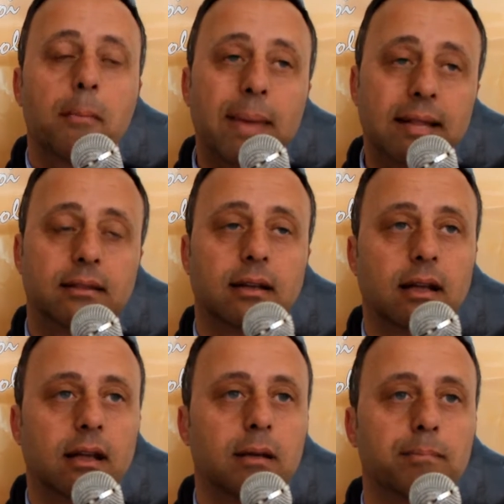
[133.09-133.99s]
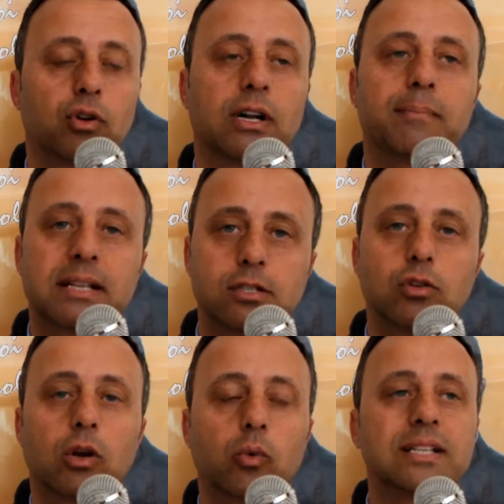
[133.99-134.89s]
mettere in
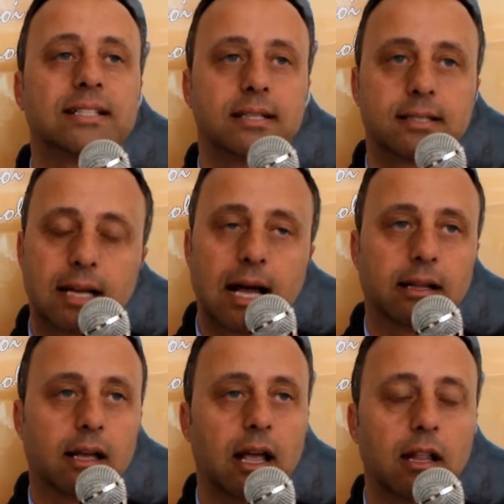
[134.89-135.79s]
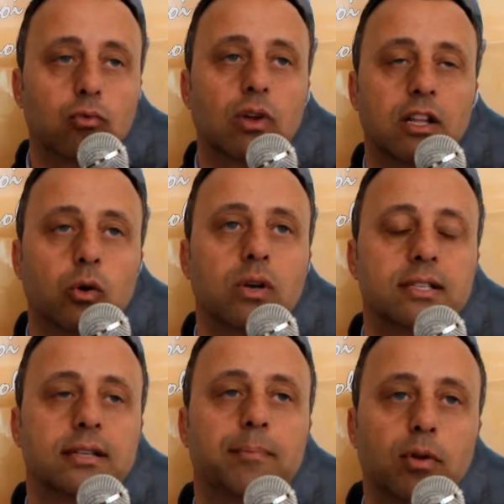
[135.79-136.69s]
programmazione queste strade ed una di
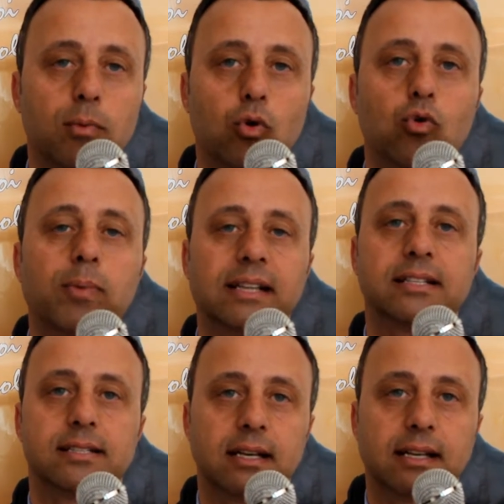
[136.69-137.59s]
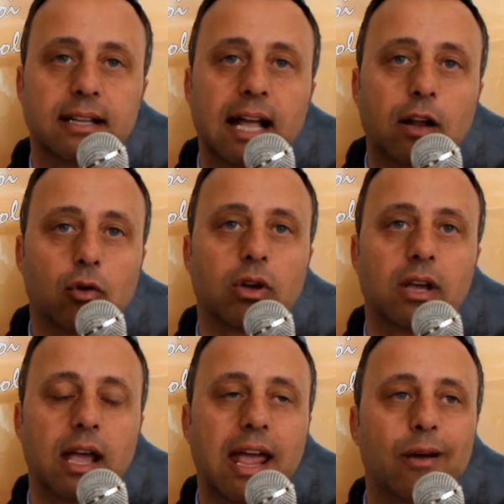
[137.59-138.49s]
queste è proprio Cupa del segretario
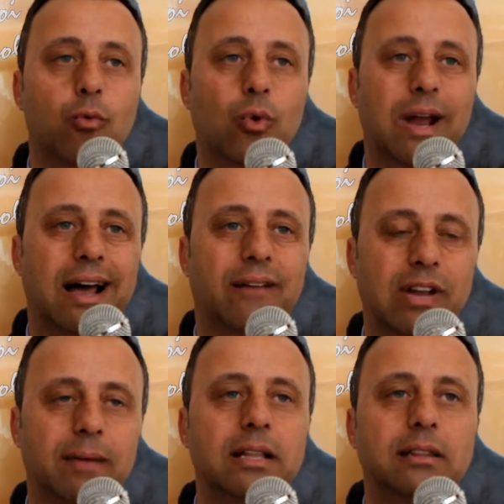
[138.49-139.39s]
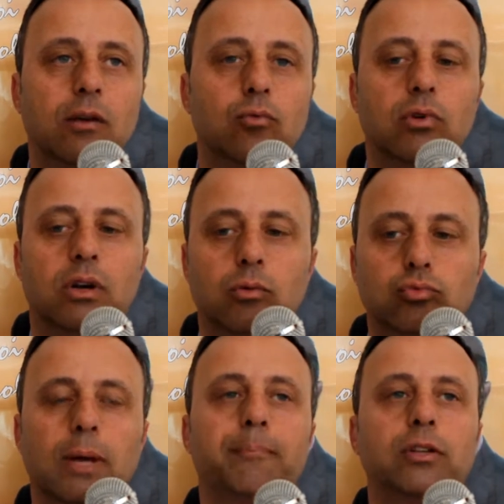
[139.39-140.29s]
che è una, veramente un,
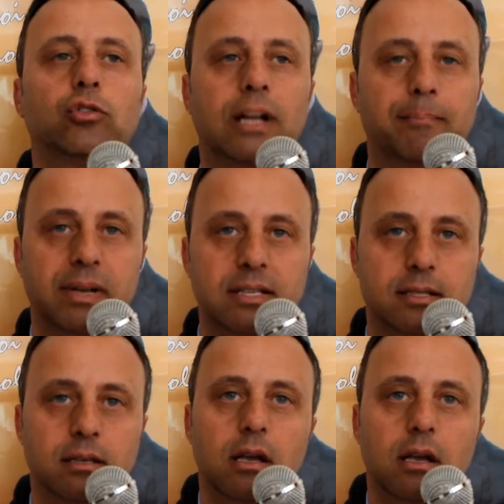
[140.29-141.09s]
un tappeto di tappezzi.